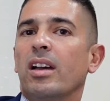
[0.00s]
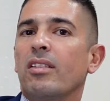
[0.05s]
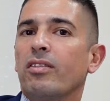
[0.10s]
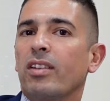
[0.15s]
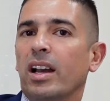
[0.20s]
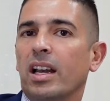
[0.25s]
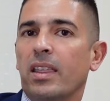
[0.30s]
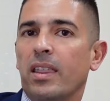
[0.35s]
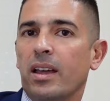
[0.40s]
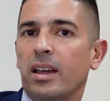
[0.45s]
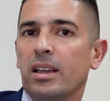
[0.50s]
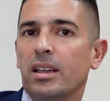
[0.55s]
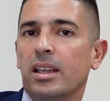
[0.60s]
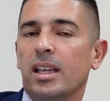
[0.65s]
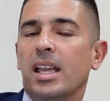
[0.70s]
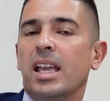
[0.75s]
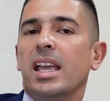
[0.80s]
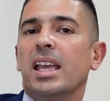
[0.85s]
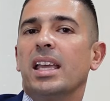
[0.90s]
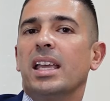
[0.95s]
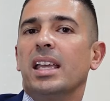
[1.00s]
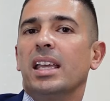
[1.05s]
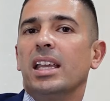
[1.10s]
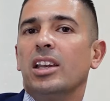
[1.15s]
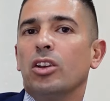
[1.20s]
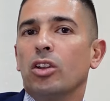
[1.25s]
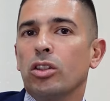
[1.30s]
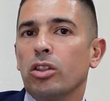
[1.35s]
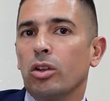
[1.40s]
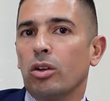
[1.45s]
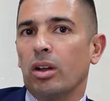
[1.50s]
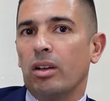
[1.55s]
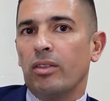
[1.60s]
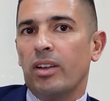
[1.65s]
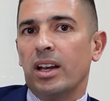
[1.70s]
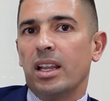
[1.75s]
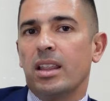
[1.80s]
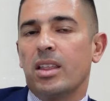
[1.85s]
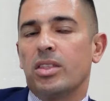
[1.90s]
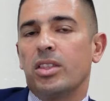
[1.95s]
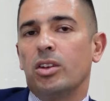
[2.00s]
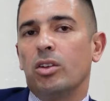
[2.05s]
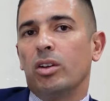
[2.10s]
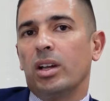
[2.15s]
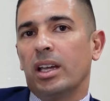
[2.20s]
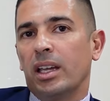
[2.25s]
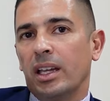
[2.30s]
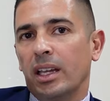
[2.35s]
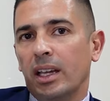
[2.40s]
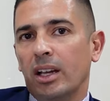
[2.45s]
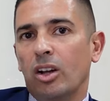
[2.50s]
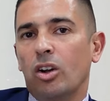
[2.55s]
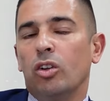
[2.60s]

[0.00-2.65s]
es válida y no solo es válida, sino que